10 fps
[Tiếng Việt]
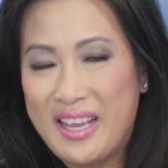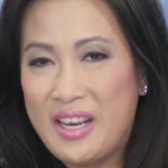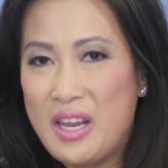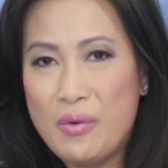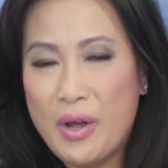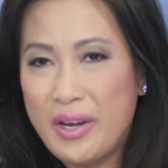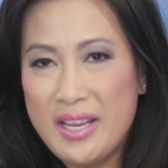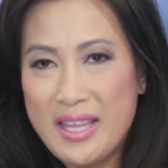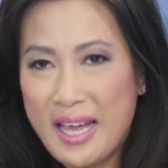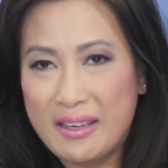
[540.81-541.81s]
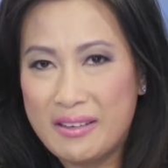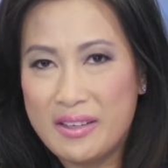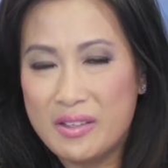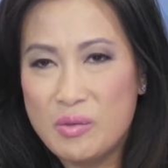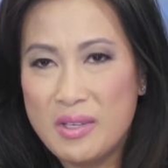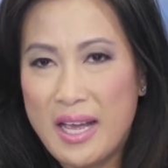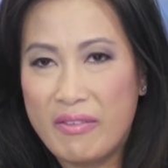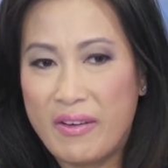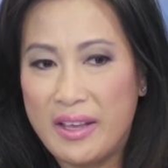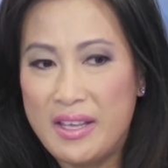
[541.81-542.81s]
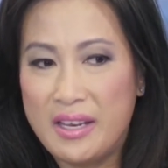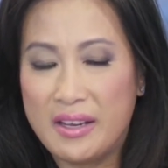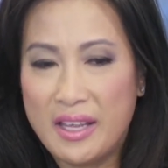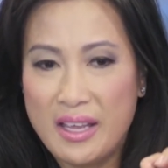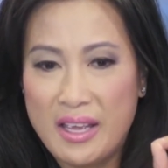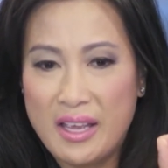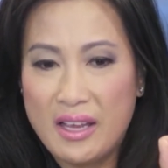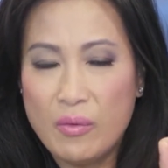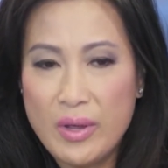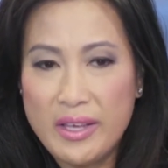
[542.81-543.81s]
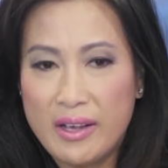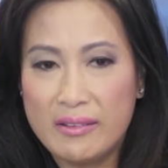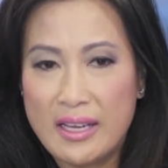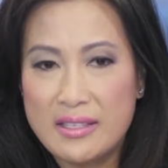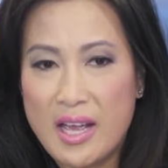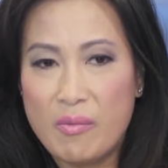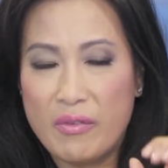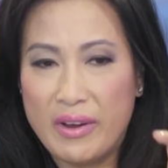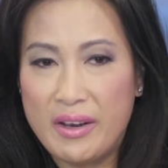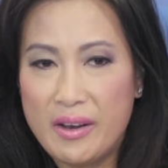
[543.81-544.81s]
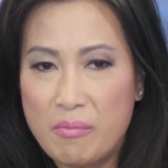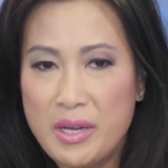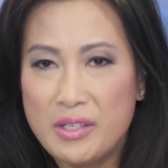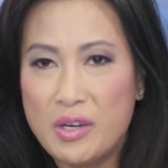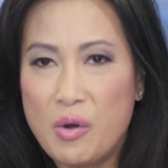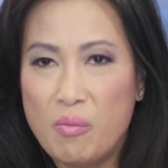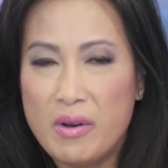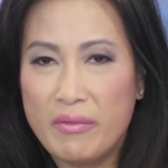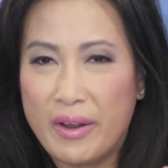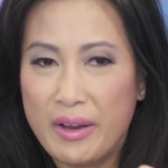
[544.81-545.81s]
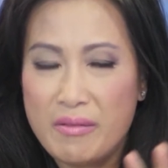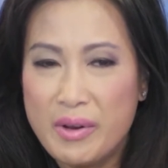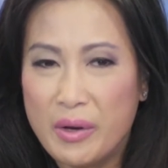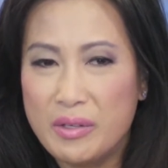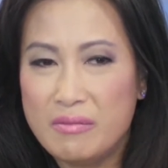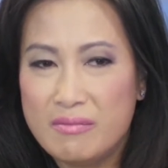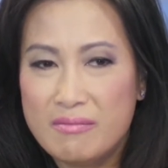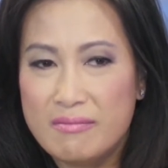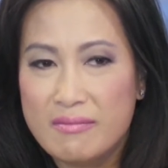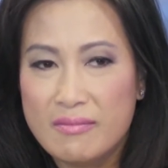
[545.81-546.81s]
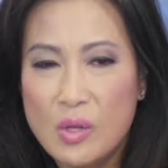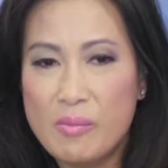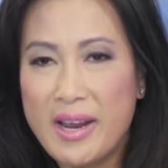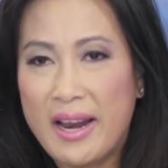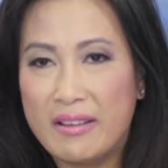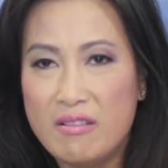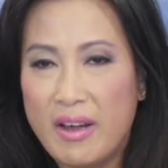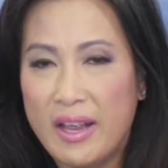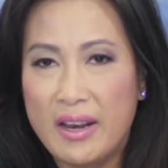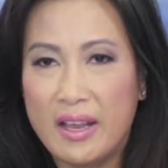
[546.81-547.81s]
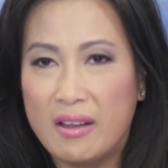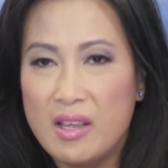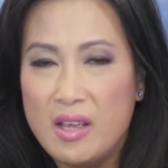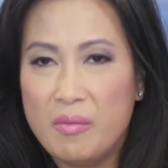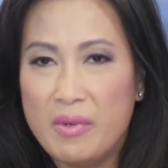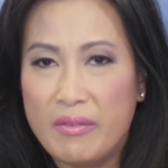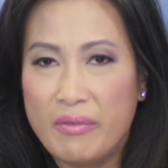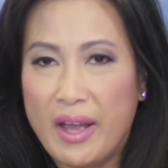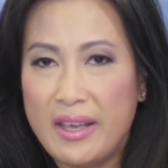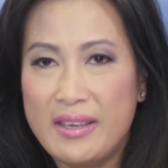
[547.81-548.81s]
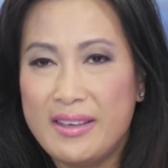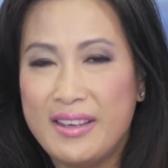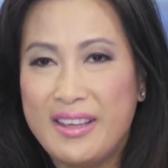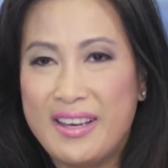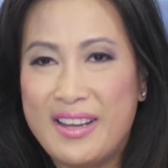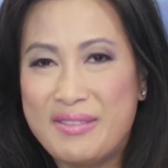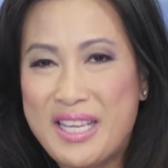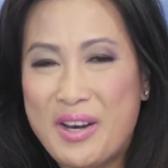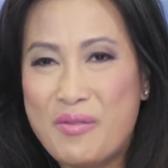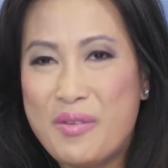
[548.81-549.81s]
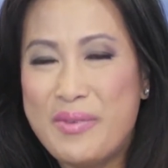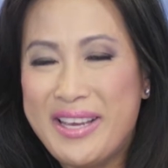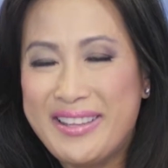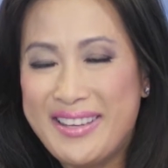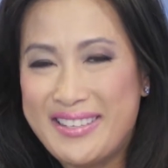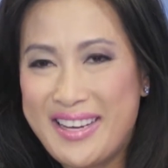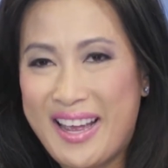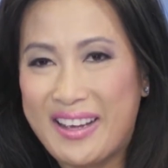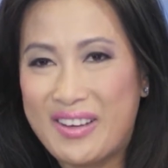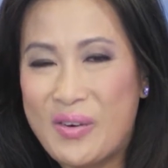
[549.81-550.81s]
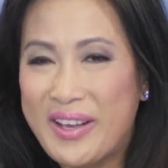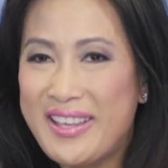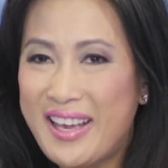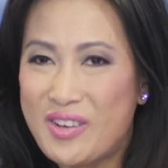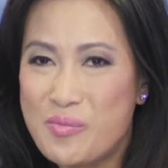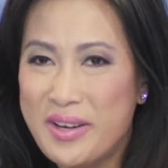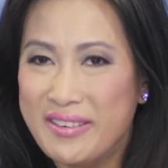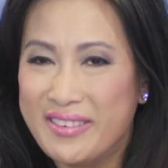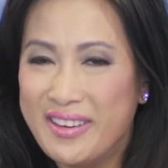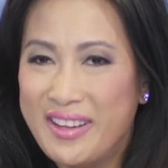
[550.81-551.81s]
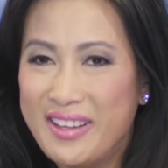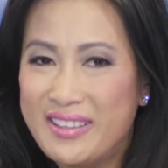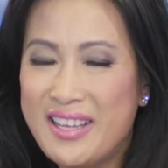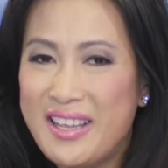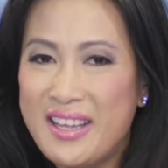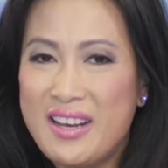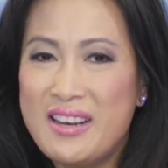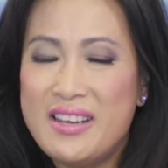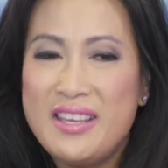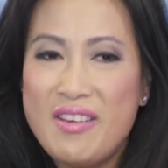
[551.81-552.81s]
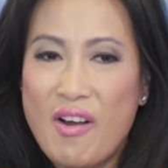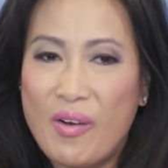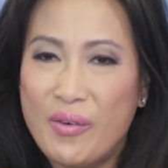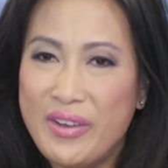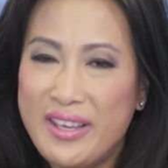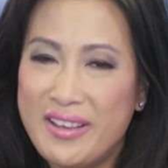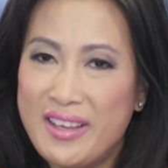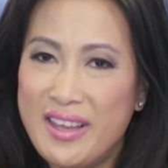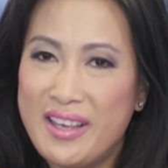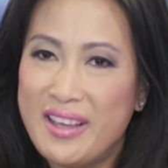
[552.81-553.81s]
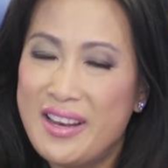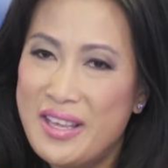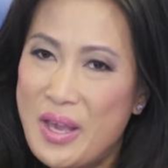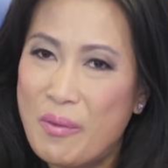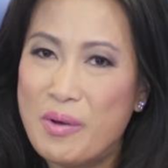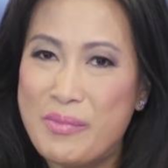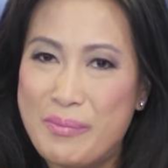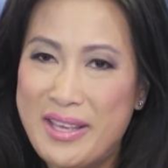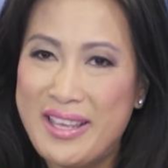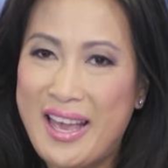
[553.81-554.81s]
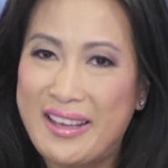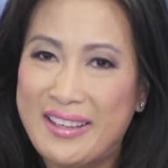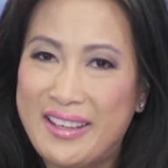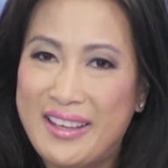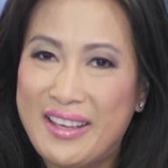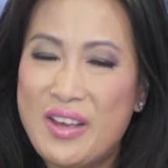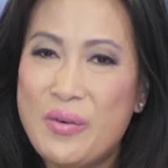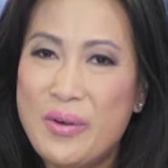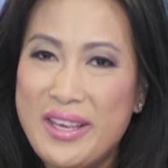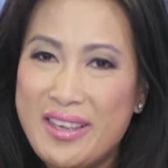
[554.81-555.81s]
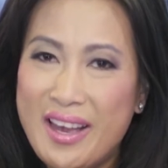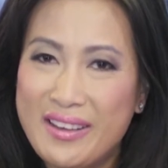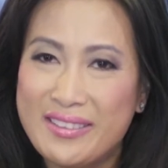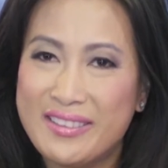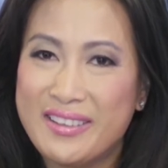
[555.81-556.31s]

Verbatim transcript: nếu nói đến nhăn chúng ta phải nhìn cái nguyên nhân tại sao mình phải định bệnh cho đúng mình phải mình nói nôm na là như vậy là mình phải làm sao để mình biết cái tình trạng của cái nhăn của mình cái cái lý do của cái cái lý do mà mình bị nhăn cái nguyên nhân